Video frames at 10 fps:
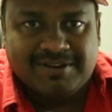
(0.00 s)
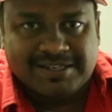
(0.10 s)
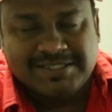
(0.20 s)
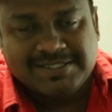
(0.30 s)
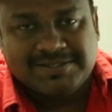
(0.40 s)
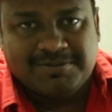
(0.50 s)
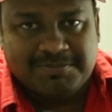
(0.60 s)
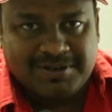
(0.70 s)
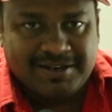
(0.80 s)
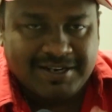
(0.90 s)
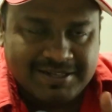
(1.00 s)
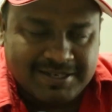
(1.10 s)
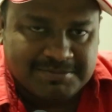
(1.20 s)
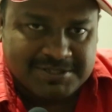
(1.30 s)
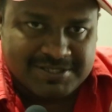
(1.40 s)
వర్క్ చేసాం అప్పట్లో అంటే
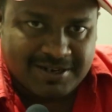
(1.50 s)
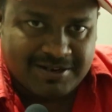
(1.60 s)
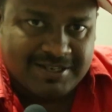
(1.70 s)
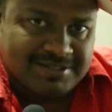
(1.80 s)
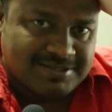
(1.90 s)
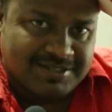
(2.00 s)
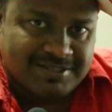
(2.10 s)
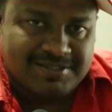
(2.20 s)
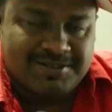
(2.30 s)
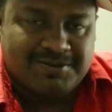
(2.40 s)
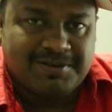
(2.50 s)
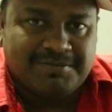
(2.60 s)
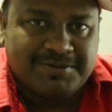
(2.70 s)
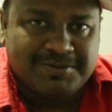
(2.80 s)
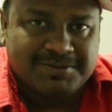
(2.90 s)
ఇద్దరం స్ట్రగ్లింగ్ స్టేజెస్లో
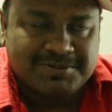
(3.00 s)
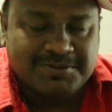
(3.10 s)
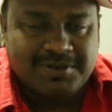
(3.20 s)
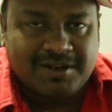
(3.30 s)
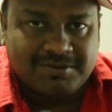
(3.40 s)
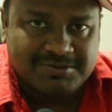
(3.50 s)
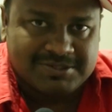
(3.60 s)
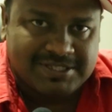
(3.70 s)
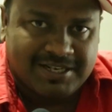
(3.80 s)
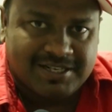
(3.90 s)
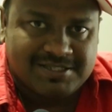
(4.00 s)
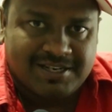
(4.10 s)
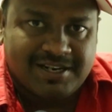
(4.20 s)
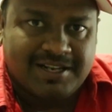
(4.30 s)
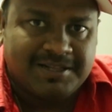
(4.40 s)
ఉన్నప్పుడు సో నాకు శ్రీకాంత్
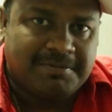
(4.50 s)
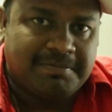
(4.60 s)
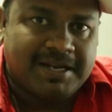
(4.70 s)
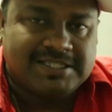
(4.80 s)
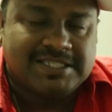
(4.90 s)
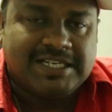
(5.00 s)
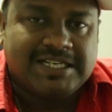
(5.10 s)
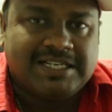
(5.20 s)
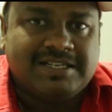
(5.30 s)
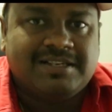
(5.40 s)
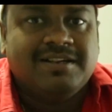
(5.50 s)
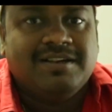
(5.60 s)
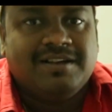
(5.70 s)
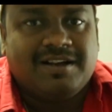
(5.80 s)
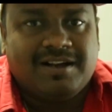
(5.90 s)
చెల్ల ఎంత ప్యాషనేటెడ్
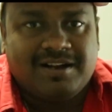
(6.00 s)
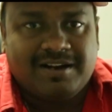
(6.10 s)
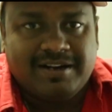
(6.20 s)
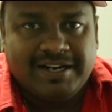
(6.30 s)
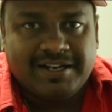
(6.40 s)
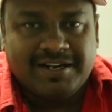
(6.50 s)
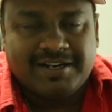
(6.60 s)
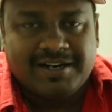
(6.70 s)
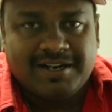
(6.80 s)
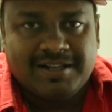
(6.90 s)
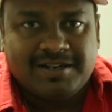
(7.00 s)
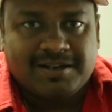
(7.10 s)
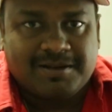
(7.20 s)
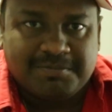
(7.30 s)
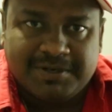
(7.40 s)
డెడికేటెడ్ అనేది
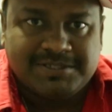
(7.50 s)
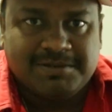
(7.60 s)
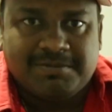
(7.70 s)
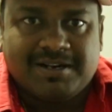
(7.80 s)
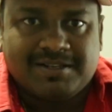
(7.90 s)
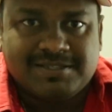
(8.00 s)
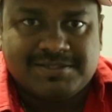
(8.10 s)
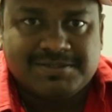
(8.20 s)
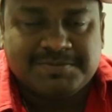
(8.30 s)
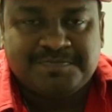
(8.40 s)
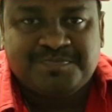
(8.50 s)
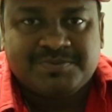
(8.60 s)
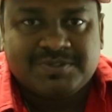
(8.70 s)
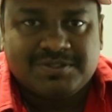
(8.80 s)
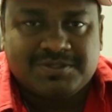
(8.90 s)
నాకు అప్పటి నుంచో బాగా తెలుసు
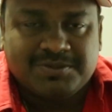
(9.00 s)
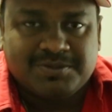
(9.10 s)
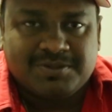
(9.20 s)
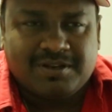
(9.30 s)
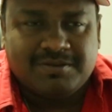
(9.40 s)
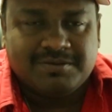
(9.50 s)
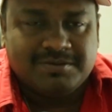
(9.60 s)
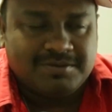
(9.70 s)
సో తను